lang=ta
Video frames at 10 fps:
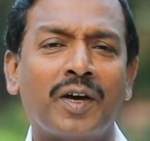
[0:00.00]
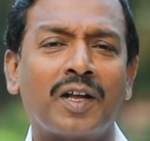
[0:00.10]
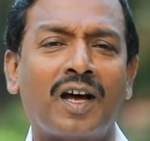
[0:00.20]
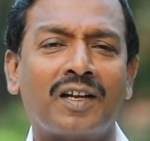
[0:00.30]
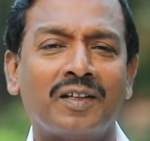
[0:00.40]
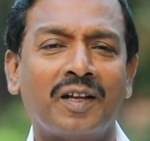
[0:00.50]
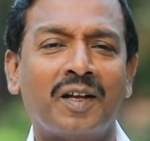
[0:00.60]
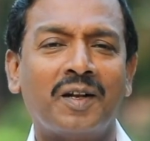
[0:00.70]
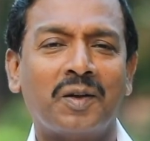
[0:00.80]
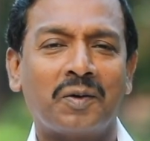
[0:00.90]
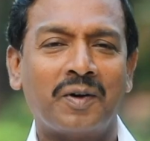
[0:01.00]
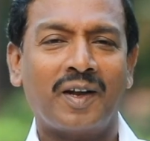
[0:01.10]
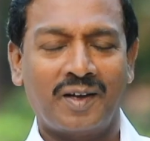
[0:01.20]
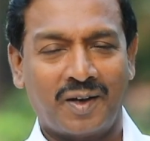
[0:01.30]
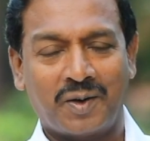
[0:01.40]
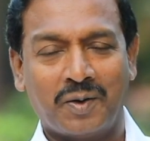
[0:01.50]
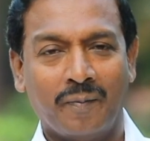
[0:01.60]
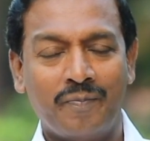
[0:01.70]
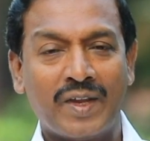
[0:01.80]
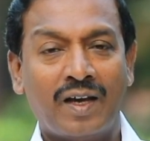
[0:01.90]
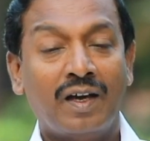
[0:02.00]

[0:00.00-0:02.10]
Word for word: பேரானந்தம் இருந்து கொண்டே இருக்கும்